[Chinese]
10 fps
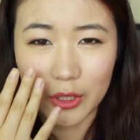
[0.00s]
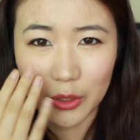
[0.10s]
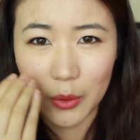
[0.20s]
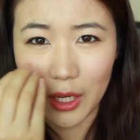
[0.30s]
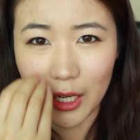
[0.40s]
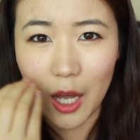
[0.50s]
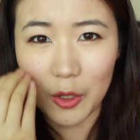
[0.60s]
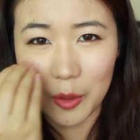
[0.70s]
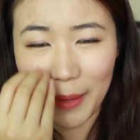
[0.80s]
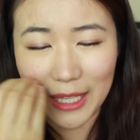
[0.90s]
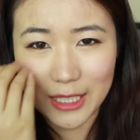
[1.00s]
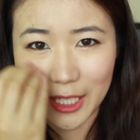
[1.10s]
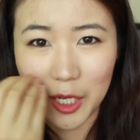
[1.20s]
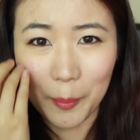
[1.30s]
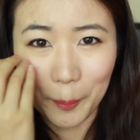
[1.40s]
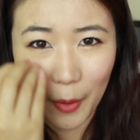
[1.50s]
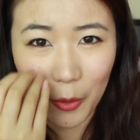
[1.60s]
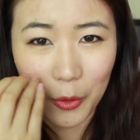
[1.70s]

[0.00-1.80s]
能够很好的把你那个毛